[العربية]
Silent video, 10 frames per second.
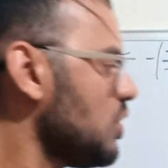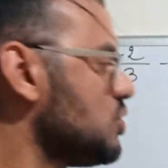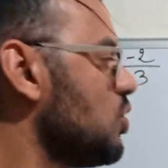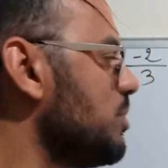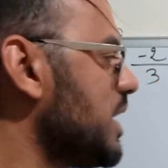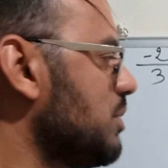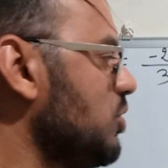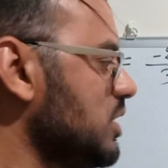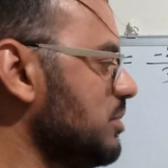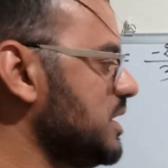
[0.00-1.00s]
تربك
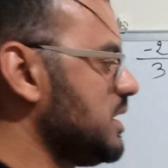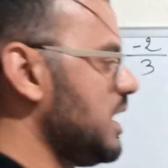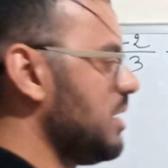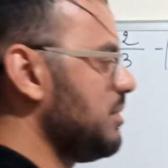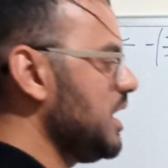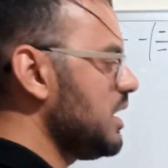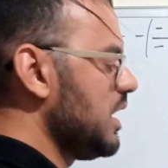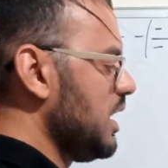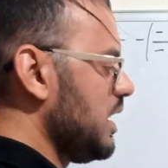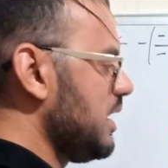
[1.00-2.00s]
معظم التلاميذ
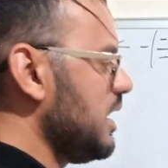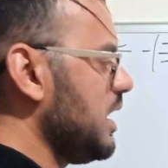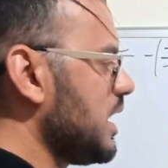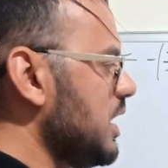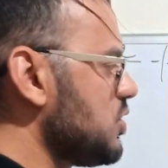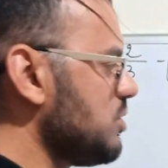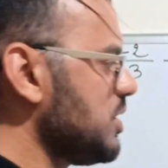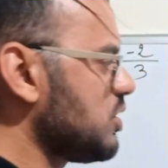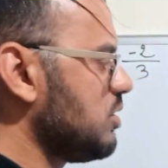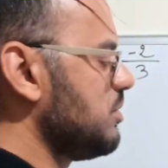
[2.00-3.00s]
لذلك أرجو
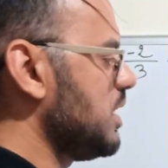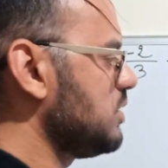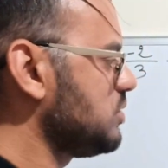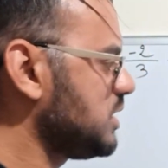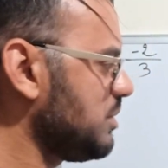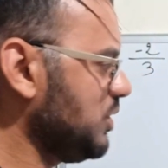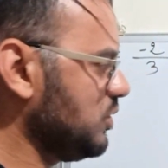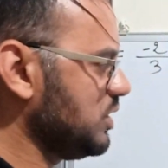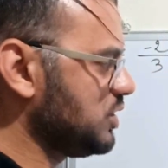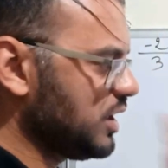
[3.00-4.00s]
منكم أن
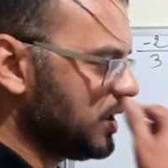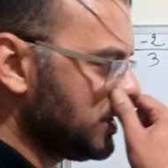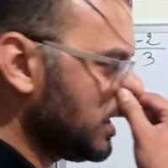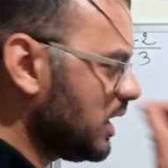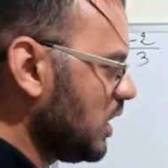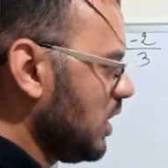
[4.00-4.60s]
تتابعوني جيدا